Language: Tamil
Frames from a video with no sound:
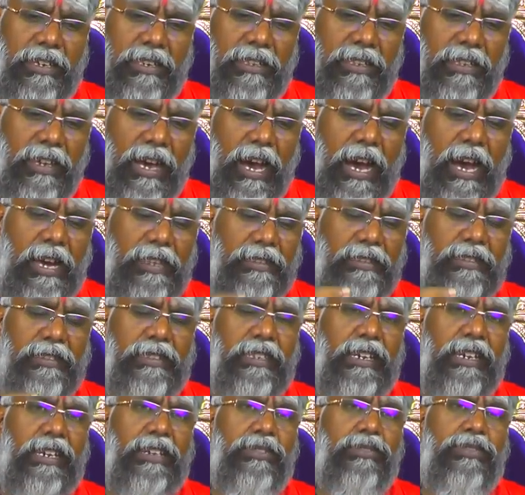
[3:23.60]
இது
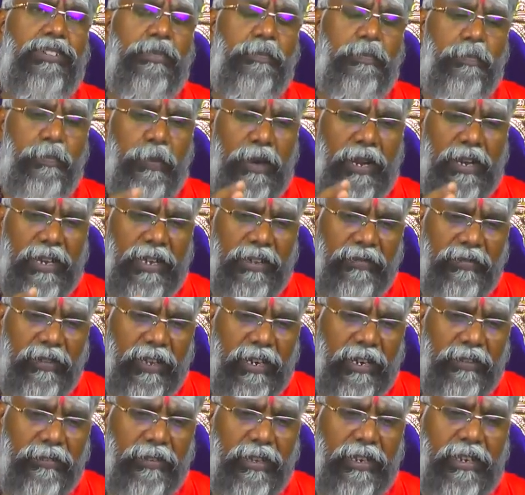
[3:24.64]
அந்த அளவுக்கு பண
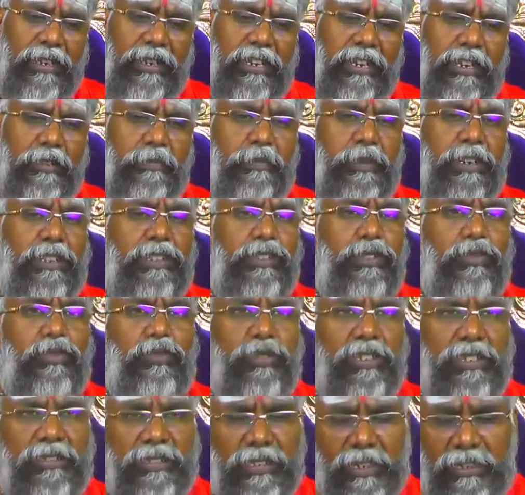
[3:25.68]
வரவை
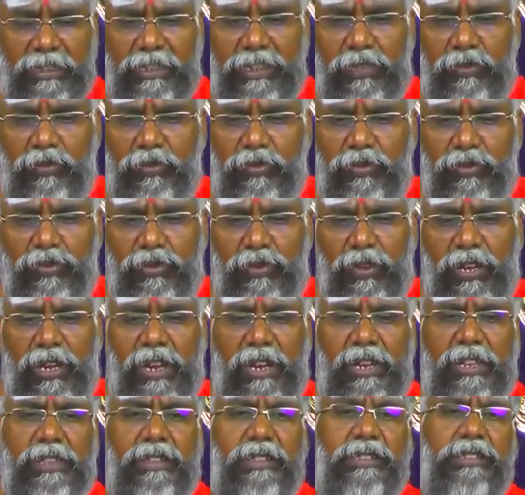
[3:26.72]
ஏற்படுத்தக்கூடிய சக்தி உண்டு
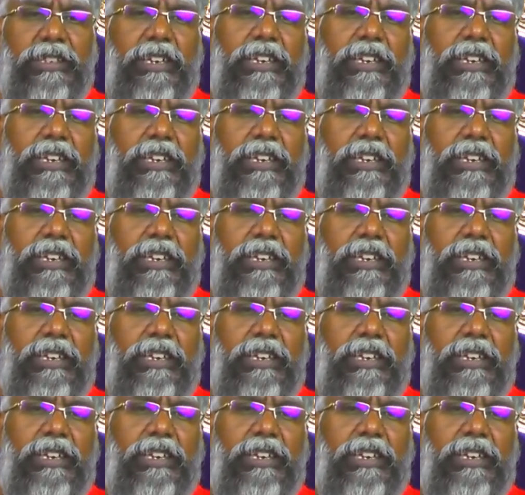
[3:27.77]
ஆனால் இதை